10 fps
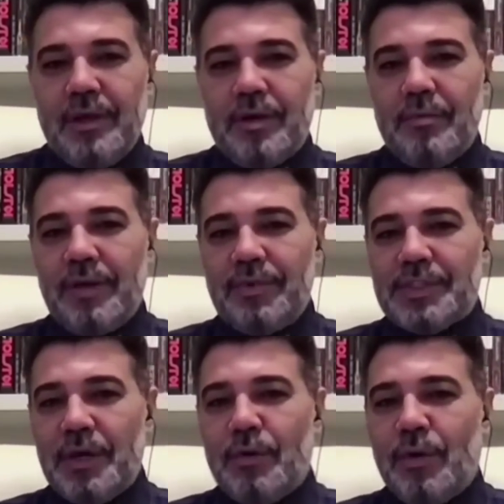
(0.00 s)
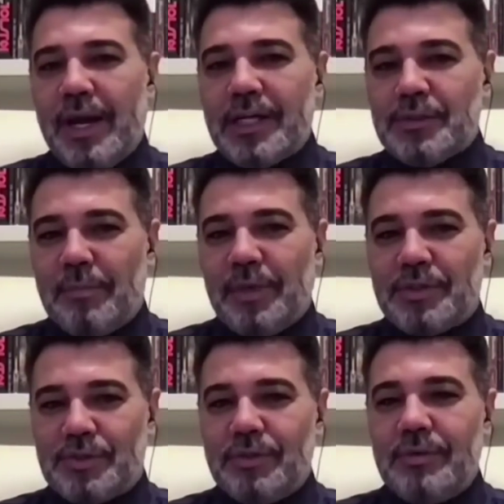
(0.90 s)
Como é que você encoraja uma
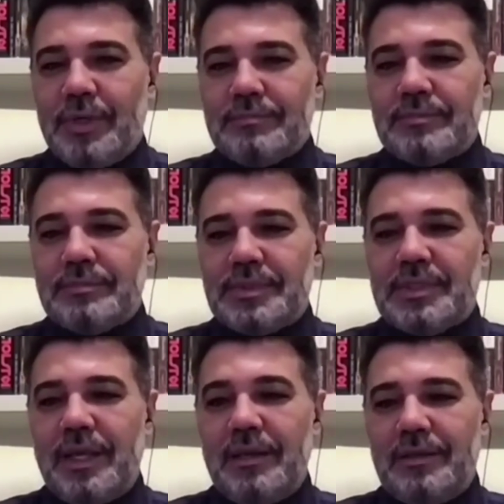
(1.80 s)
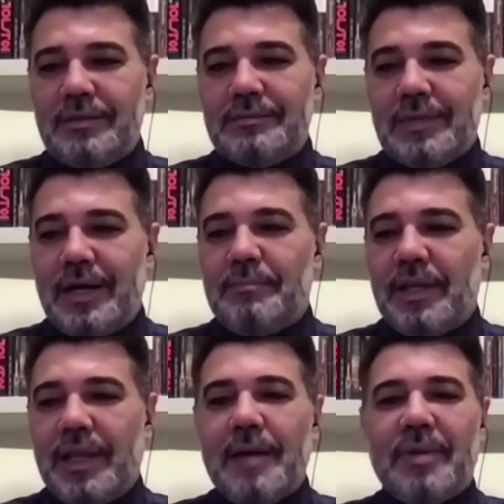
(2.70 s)
pessoa sem
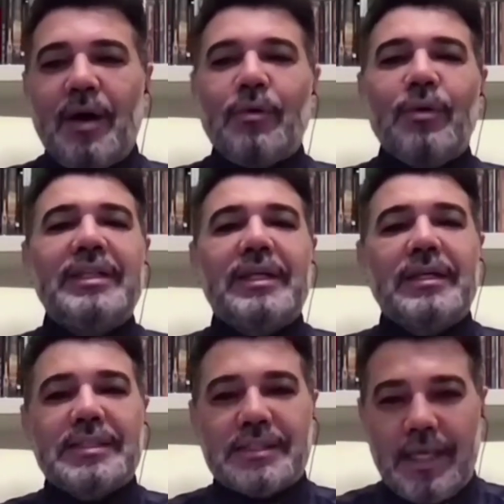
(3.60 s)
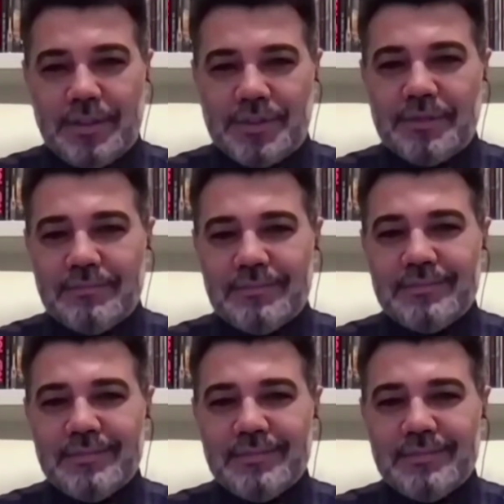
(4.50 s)
apelar para algo que transcende?